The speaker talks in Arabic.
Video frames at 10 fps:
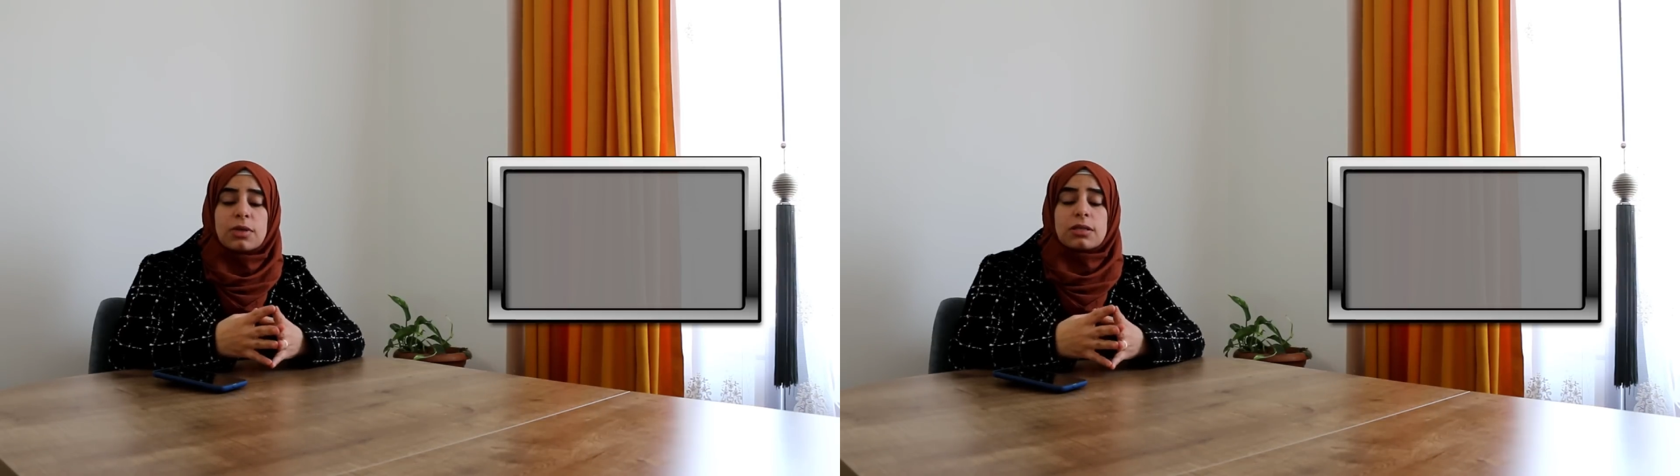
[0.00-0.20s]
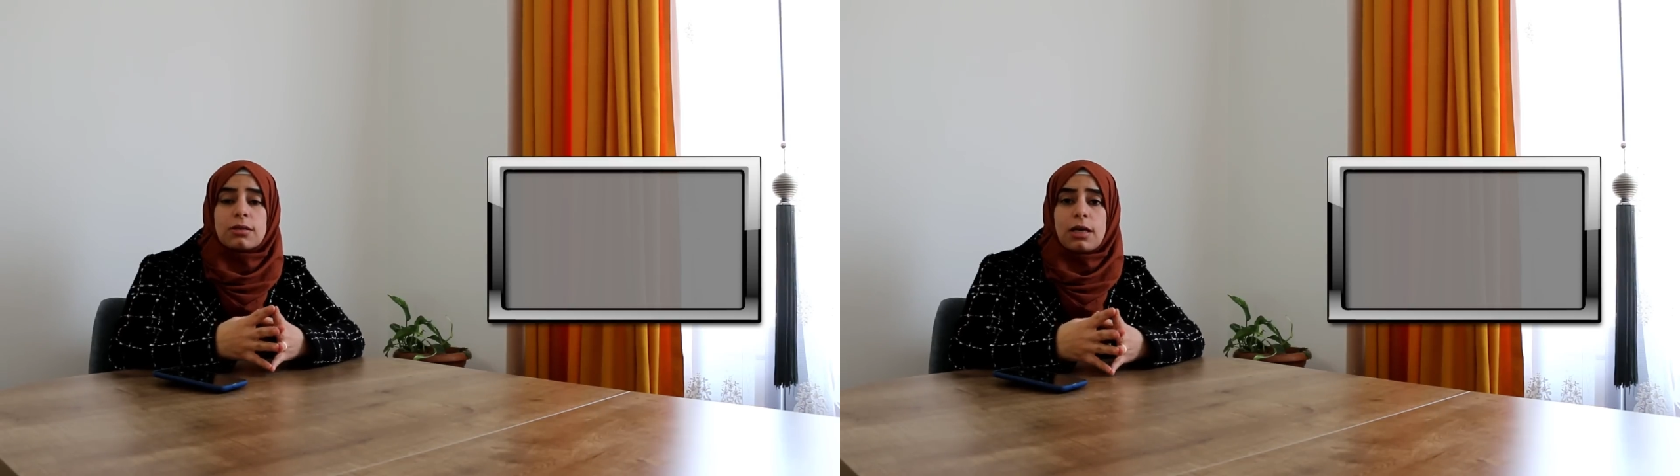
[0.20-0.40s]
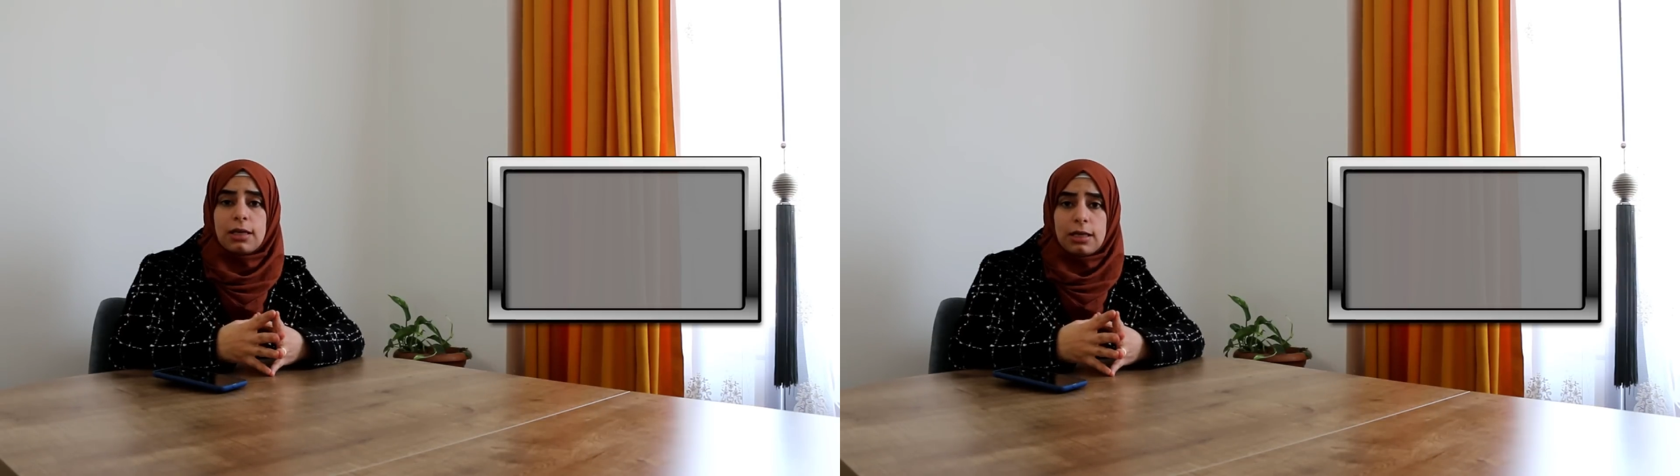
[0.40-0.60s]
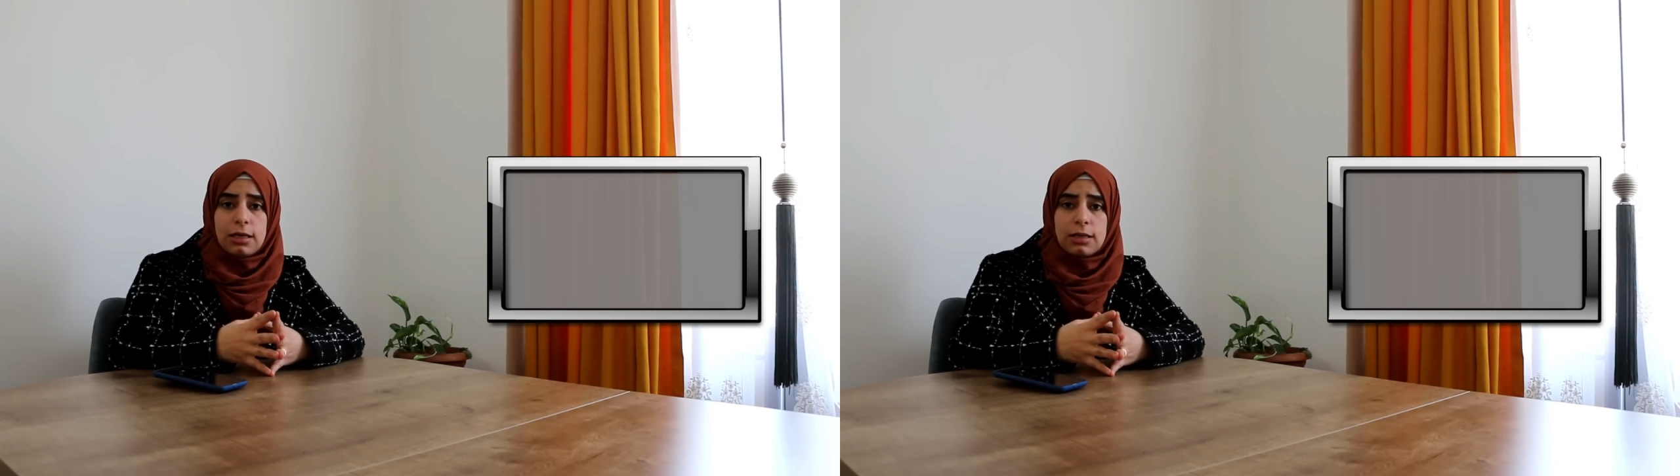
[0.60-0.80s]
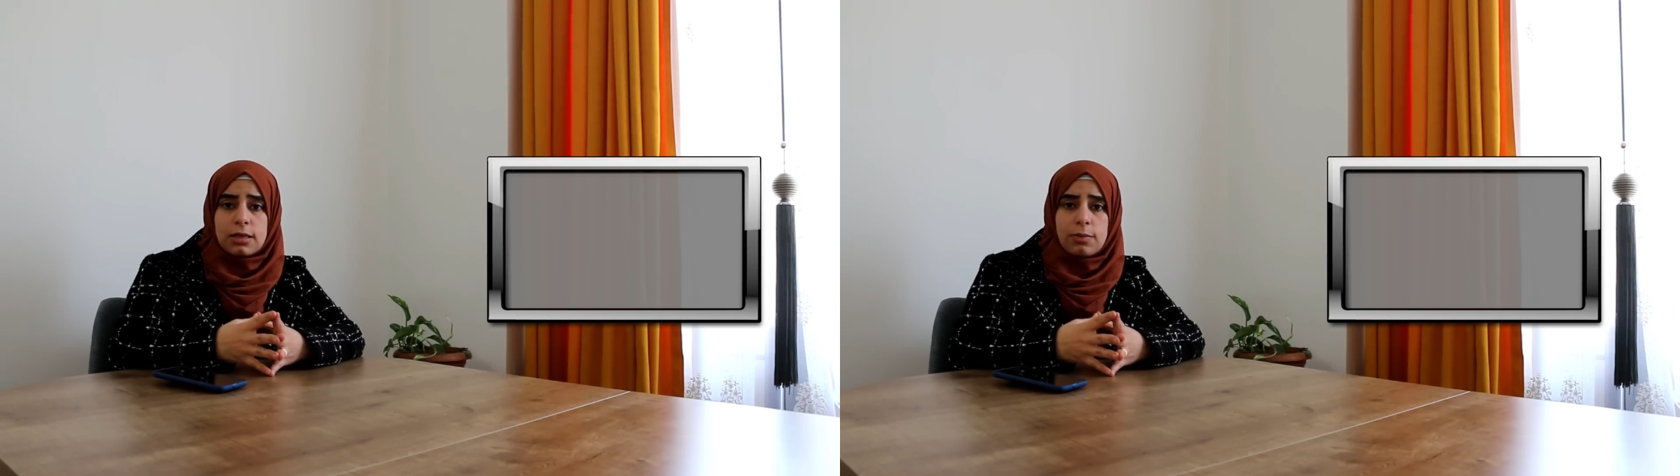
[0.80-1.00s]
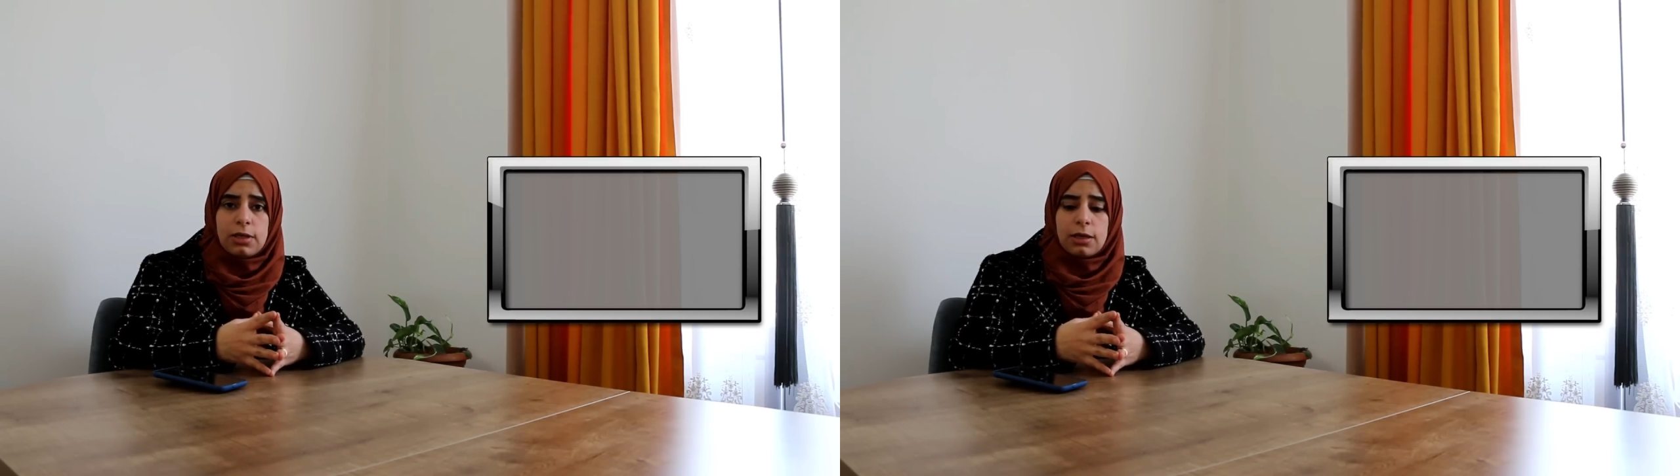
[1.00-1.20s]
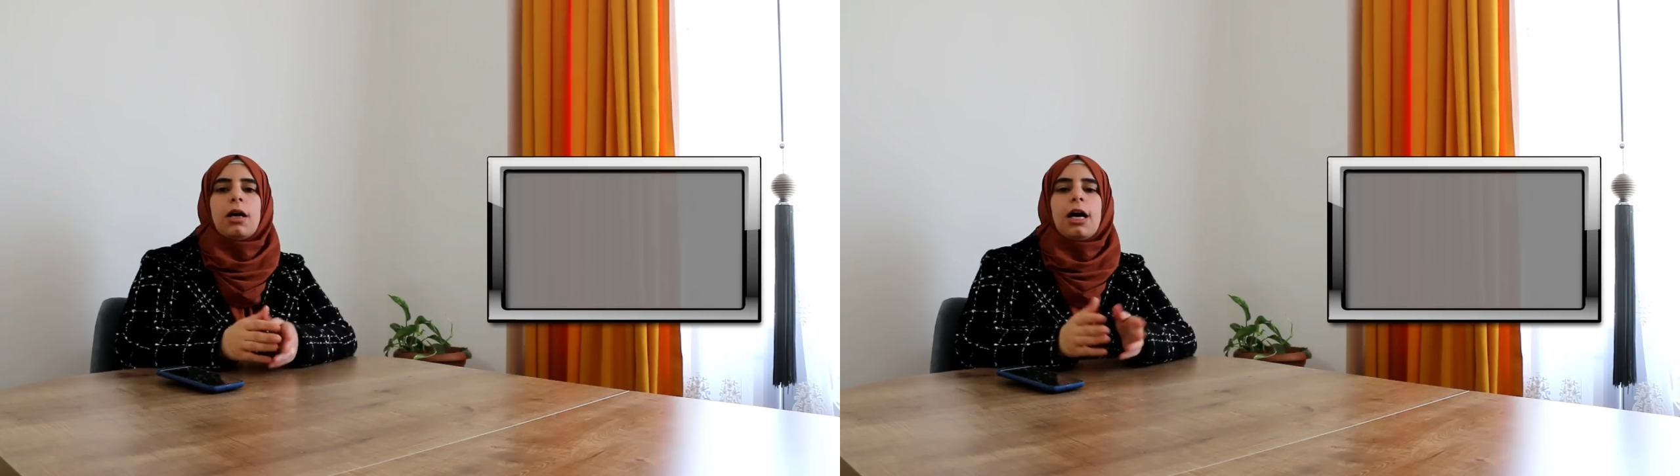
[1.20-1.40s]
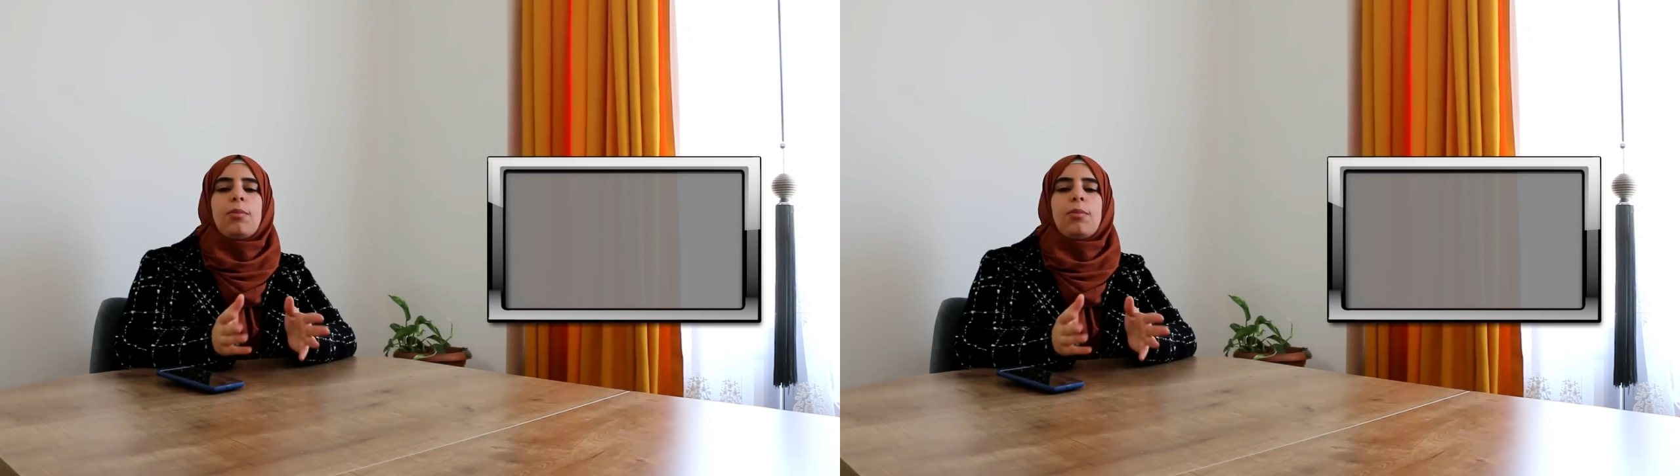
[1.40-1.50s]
ما استطعنا إليه سبيلا